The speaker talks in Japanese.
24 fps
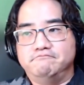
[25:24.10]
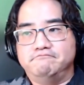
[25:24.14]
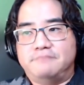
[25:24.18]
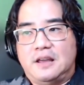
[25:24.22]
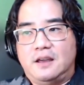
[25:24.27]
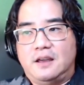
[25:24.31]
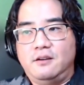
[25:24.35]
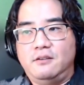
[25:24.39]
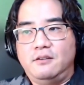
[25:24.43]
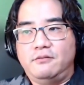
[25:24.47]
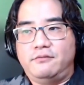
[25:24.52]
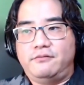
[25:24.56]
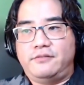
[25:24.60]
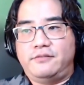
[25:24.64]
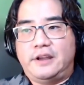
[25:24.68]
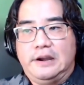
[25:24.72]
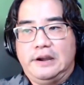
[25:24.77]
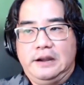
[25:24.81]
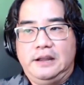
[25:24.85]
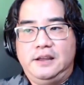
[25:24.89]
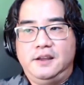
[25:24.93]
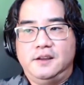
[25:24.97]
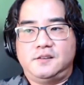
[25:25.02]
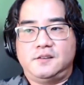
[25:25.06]
そうですね、これ
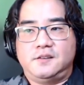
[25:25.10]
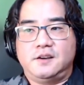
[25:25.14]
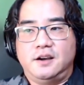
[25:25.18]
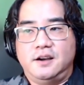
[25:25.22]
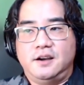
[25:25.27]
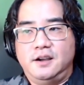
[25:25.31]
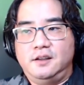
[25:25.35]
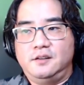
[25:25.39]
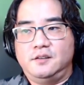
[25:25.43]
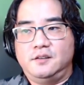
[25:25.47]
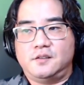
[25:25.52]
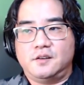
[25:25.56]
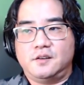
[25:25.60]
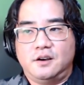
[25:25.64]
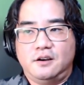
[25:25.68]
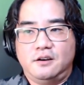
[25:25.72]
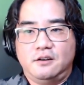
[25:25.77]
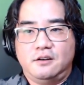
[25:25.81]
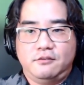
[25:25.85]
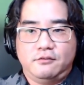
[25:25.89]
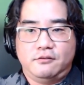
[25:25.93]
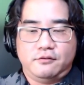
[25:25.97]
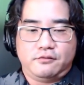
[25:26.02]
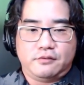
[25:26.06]
も難しい質
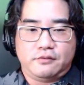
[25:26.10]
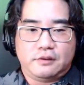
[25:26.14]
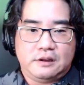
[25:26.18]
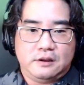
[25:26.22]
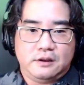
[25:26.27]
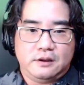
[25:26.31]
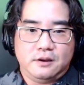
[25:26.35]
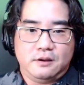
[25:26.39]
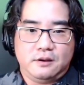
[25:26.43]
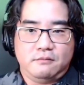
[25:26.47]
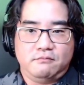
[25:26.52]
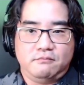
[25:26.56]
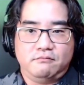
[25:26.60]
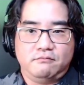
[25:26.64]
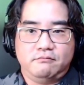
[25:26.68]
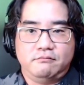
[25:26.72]
問ですね。